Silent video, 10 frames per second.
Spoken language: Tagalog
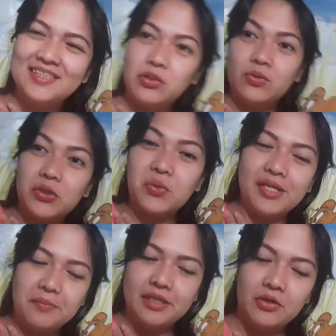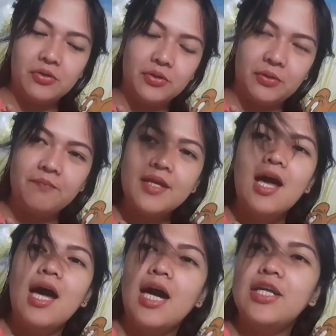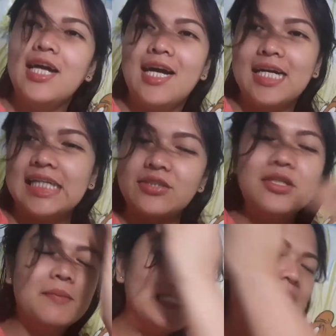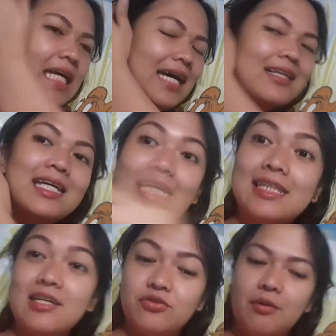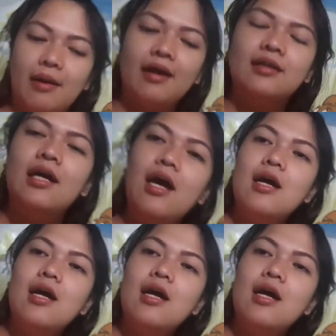So, natuwa naman ako. No? Ayun na nga guys. So, nabilang na natin. Nakita nyo naman.